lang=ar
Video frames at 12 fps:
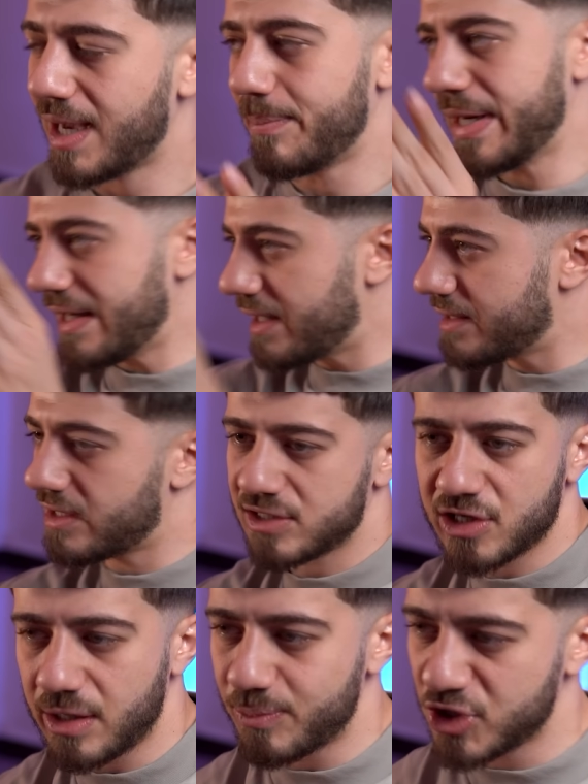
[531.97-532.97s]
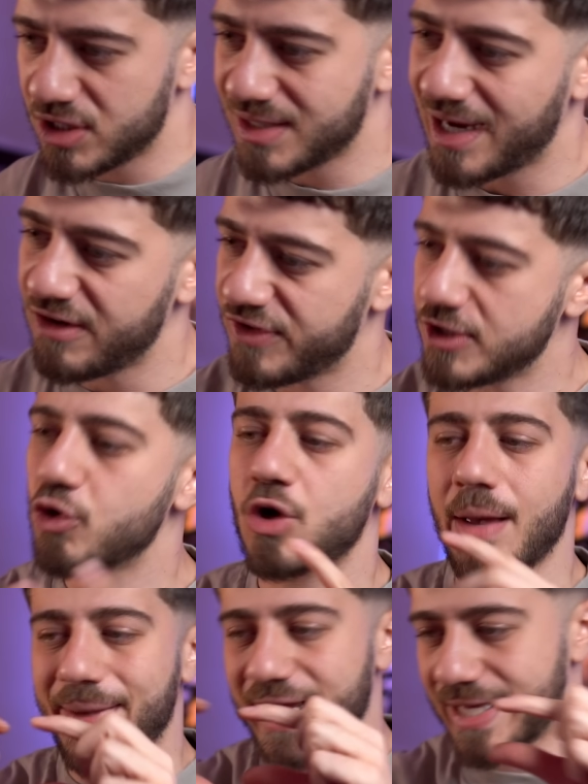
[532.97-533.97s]
بالدسكربشن تاع الفيديو
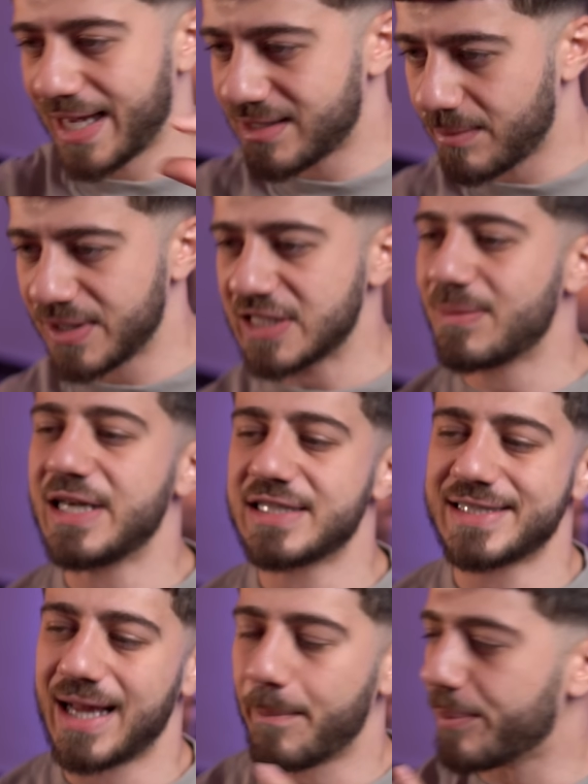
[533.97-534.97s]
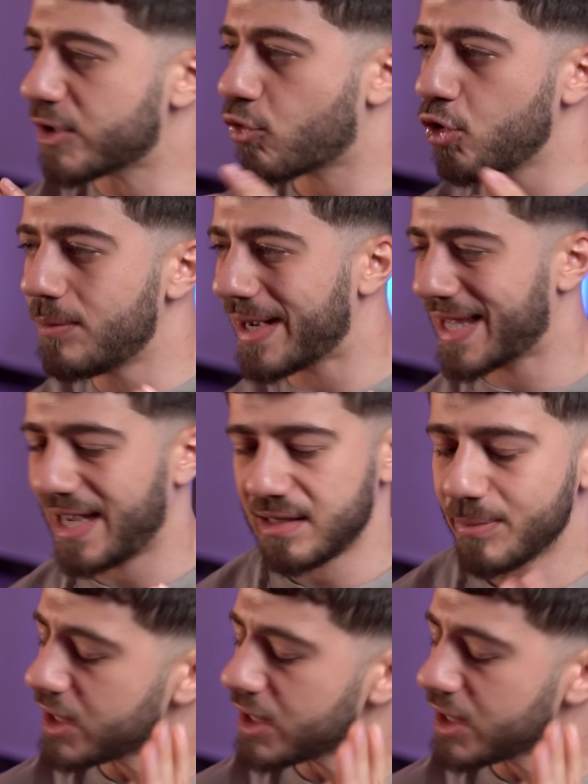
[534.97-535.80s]
كمان كاتب اسم السناب بكل مكان